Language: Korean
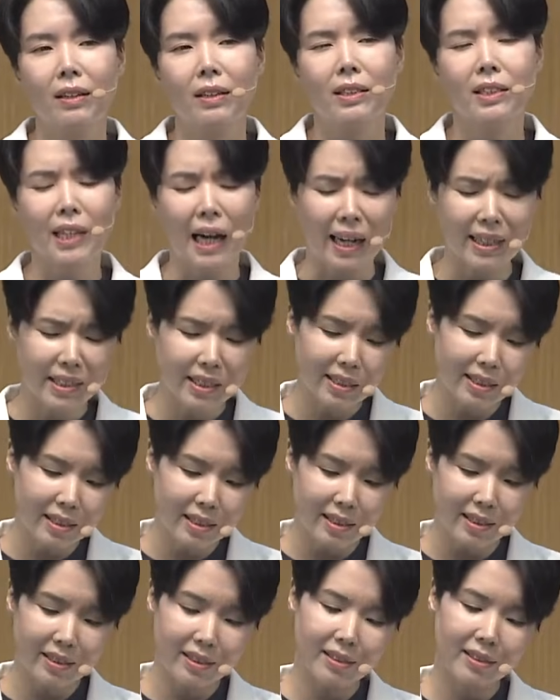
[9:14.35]

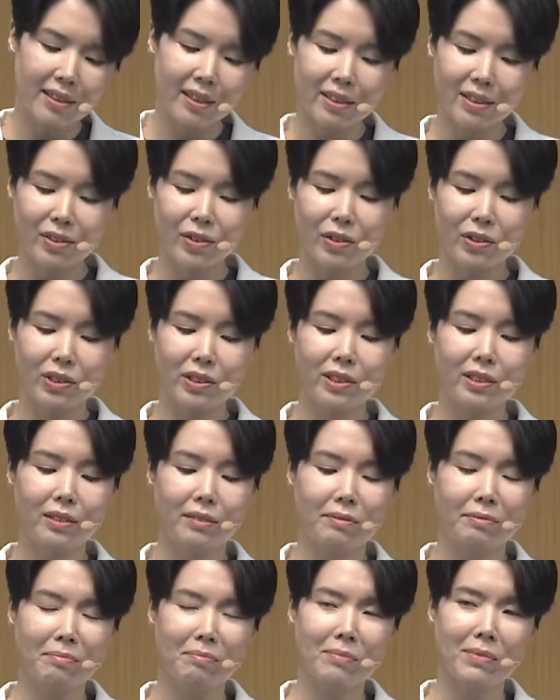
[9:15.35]
자신을 잊는다는
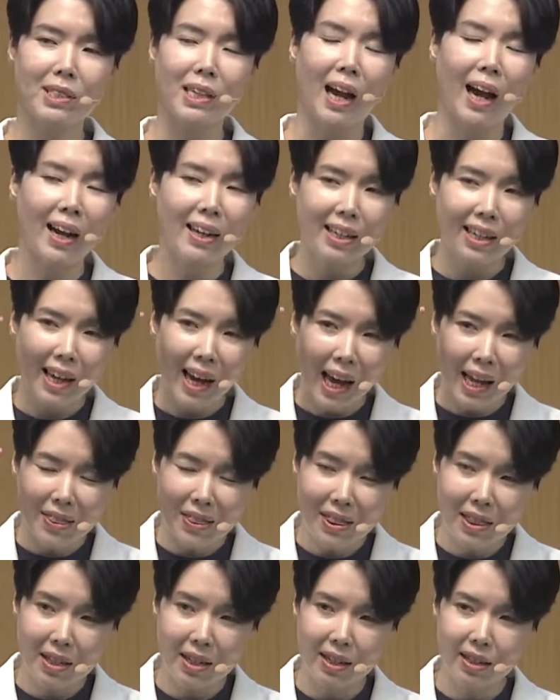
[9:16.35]
것은 자기
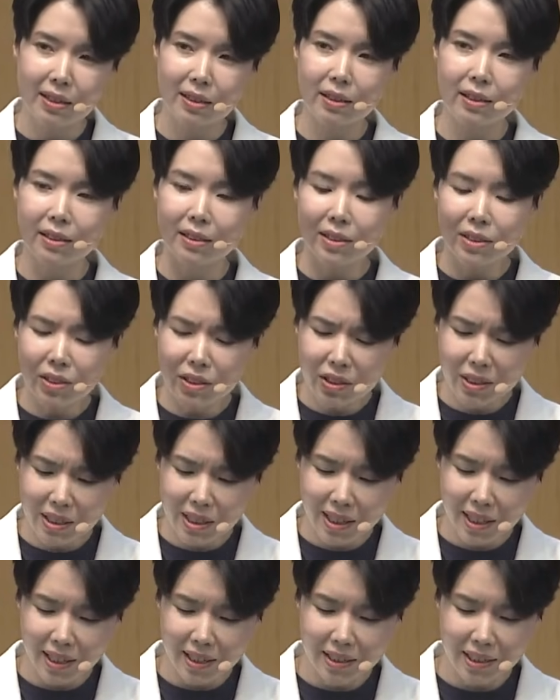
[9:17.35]
한계를
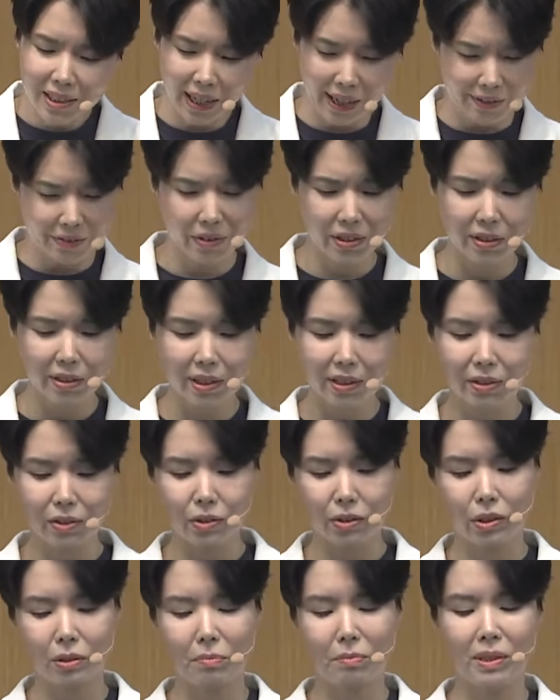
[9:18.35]
의식하지 않는다는
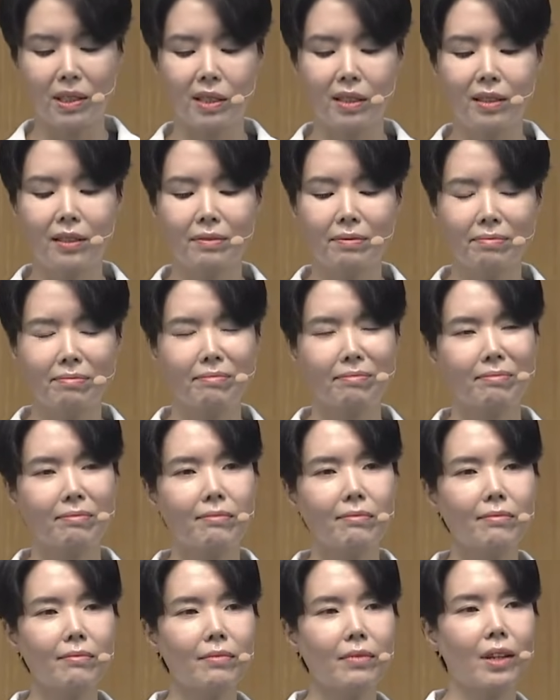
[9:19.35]
것입니다.
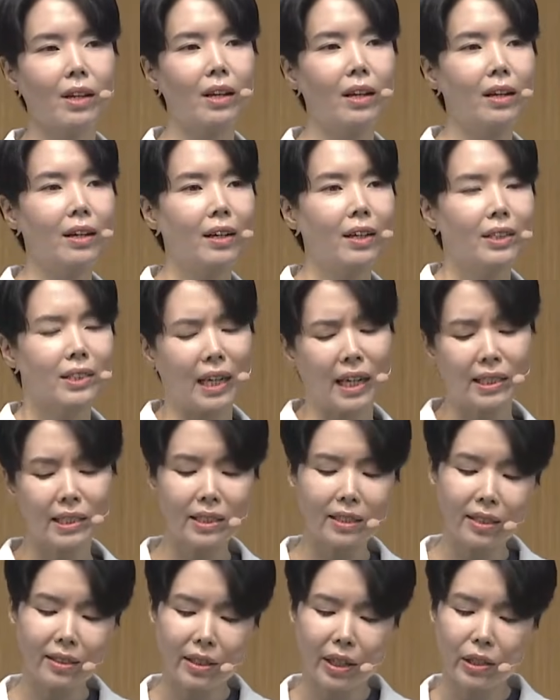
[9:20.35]

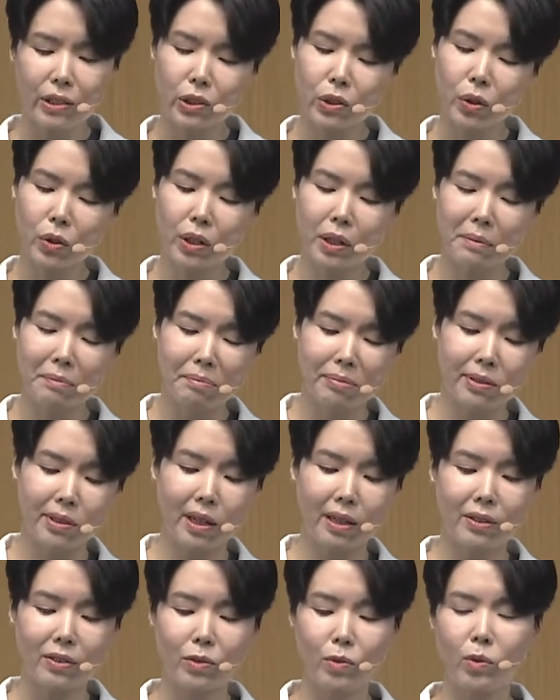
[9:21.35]
자신의 내적인
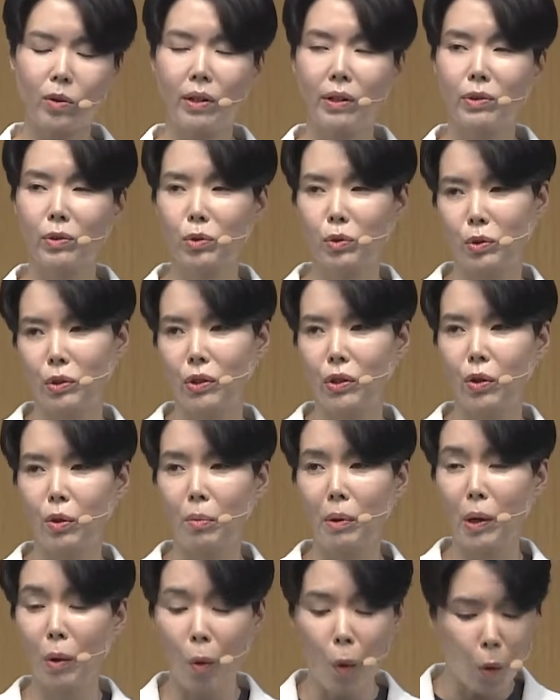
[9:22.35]
불안과
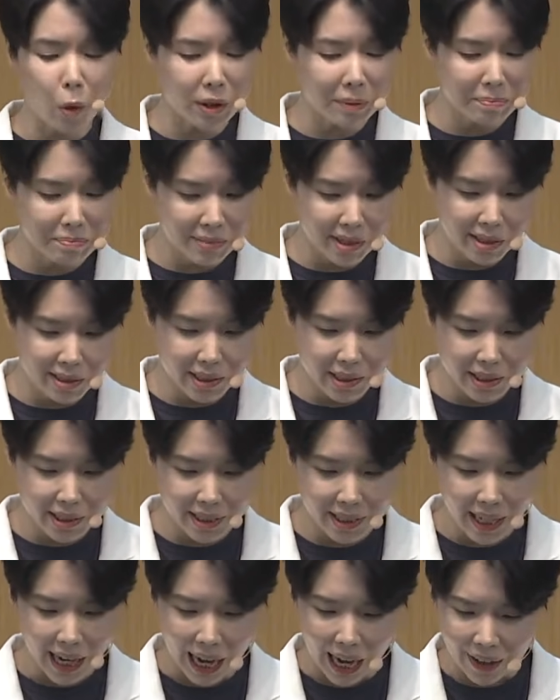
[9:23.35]
두려움에
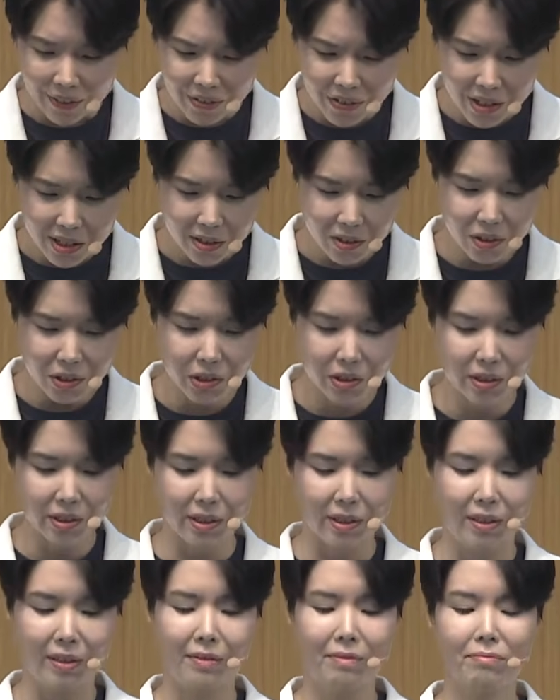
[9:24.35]
고립되지 않는
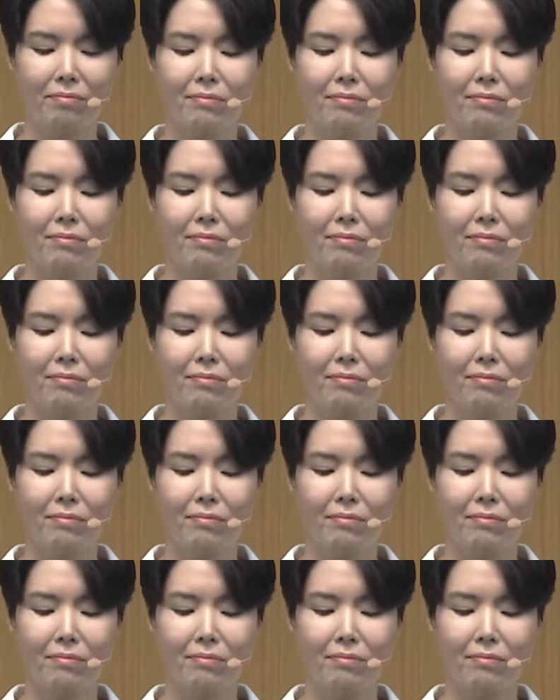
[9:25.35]
것이에요.